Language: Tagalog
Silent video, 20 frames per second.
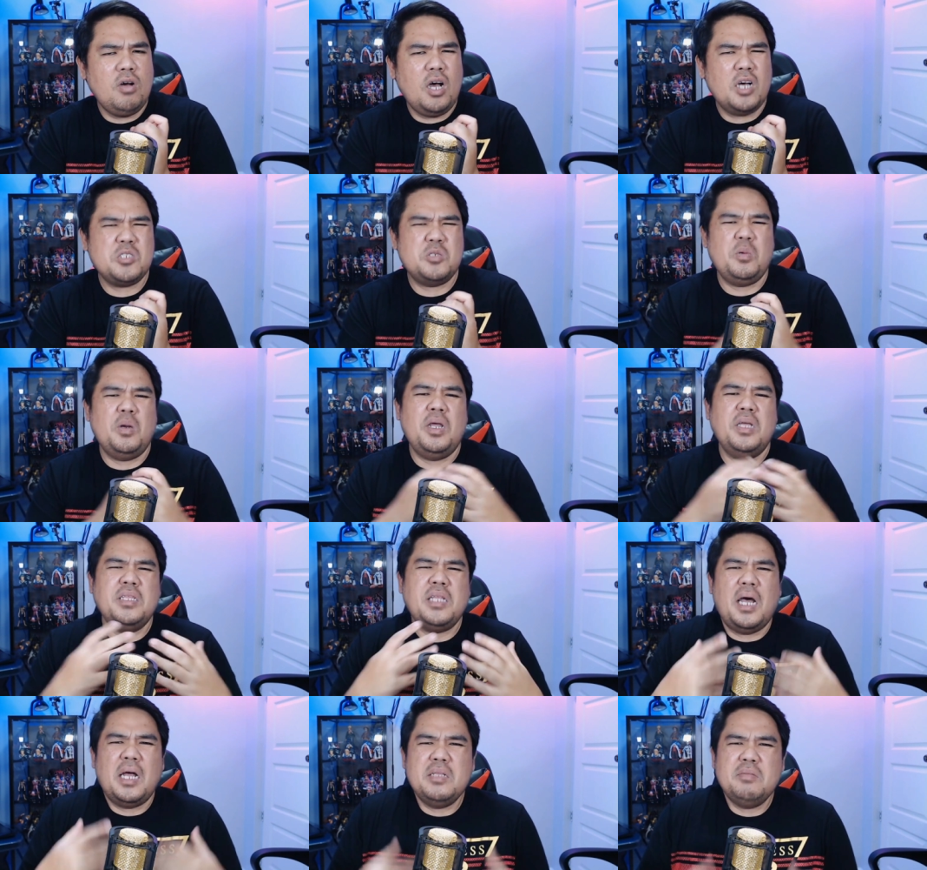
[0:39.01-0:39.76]
actually
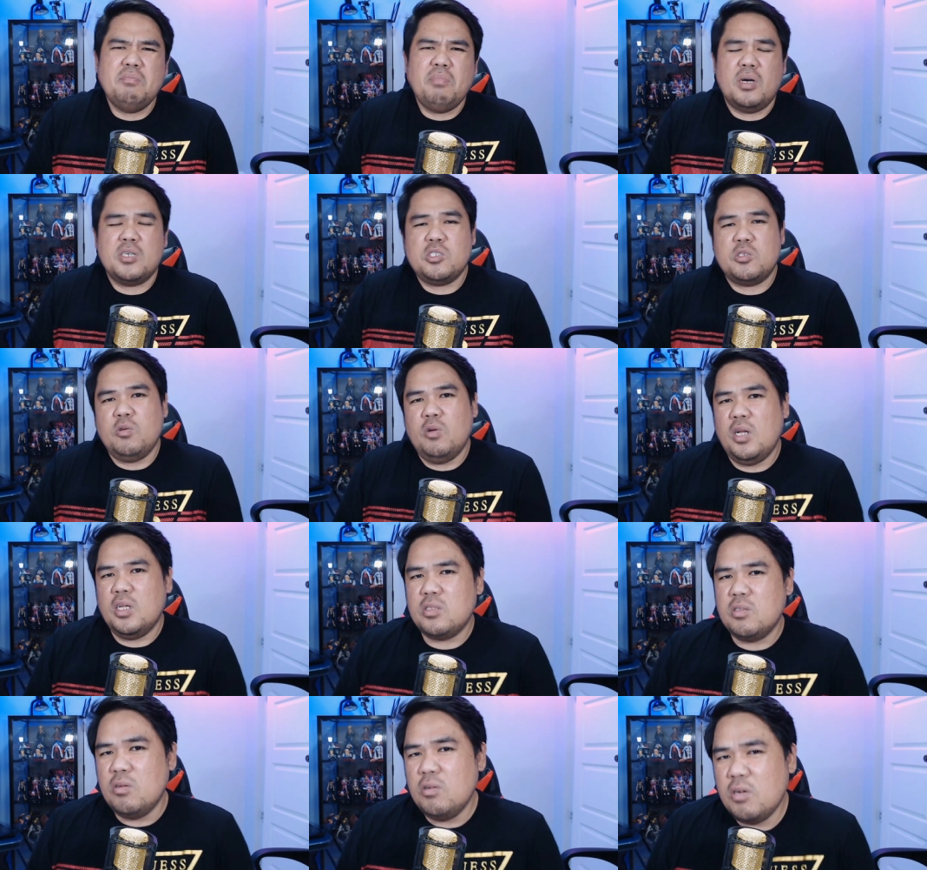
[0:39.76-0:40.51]
na unbox ko
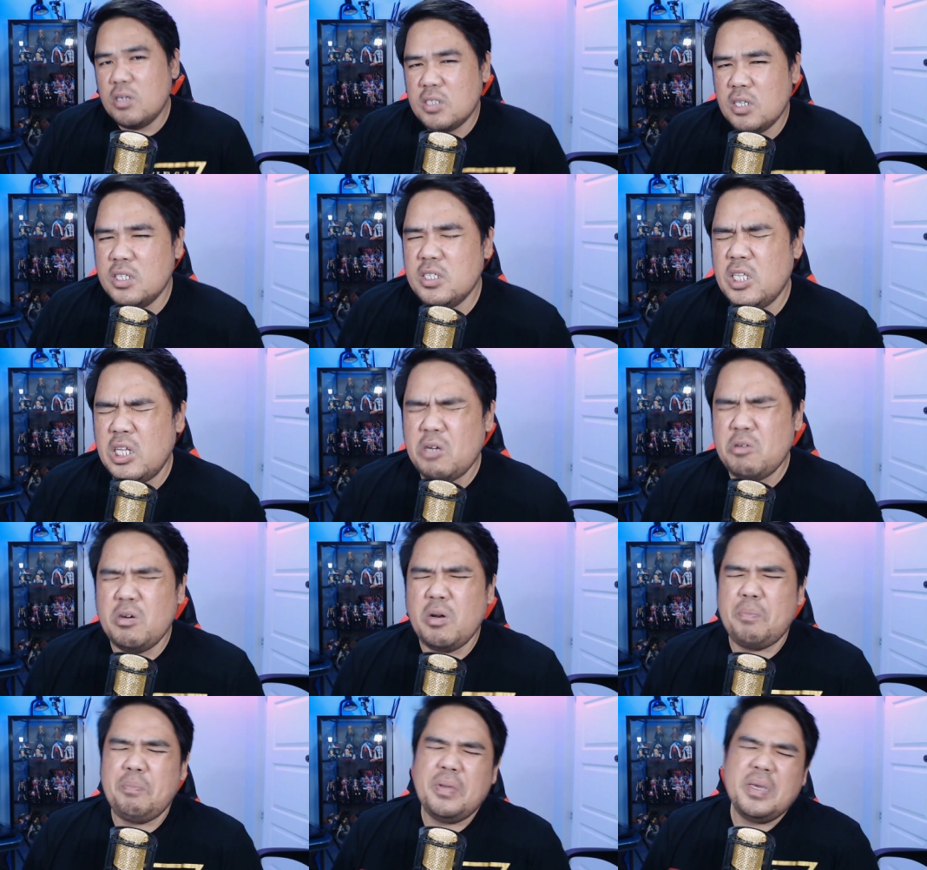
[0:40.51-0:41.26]
na to kasi hindi
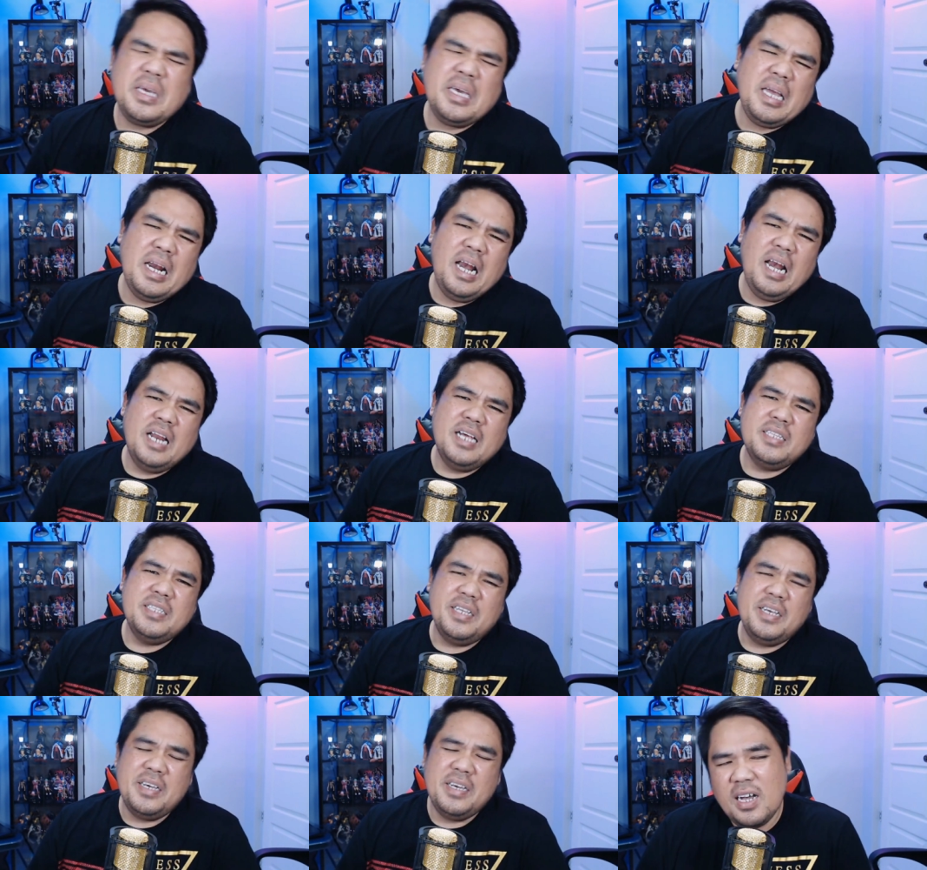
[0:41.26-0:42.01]
ko napigilan
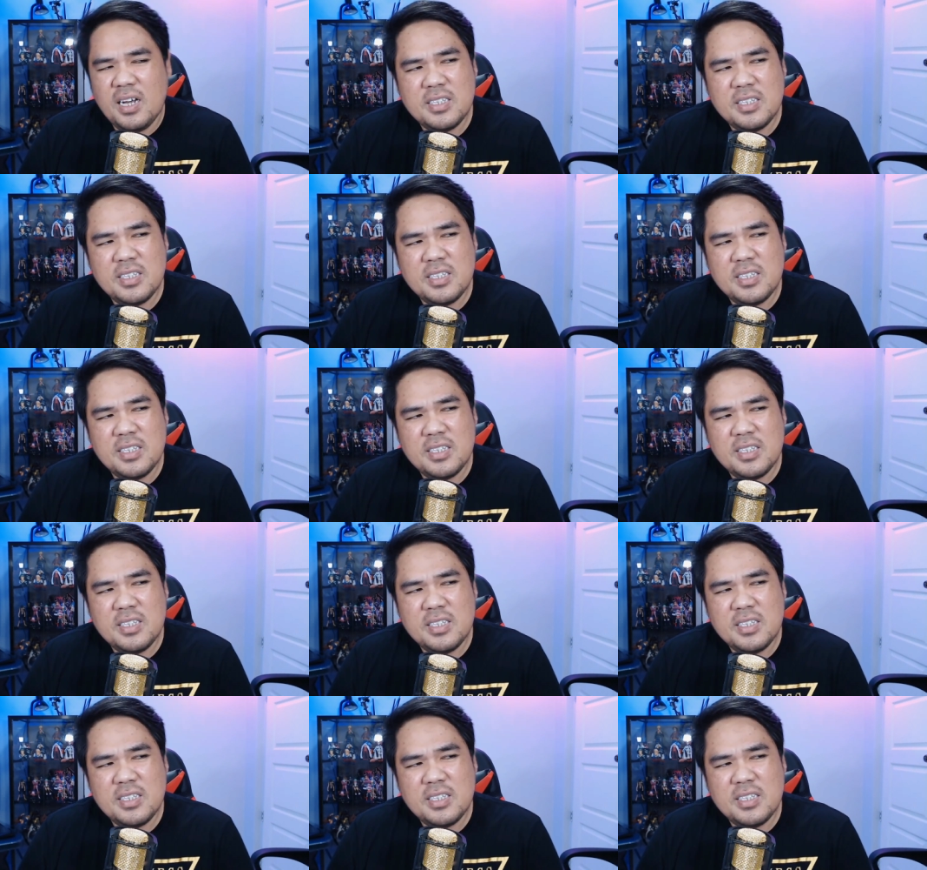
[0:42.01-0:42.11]
eh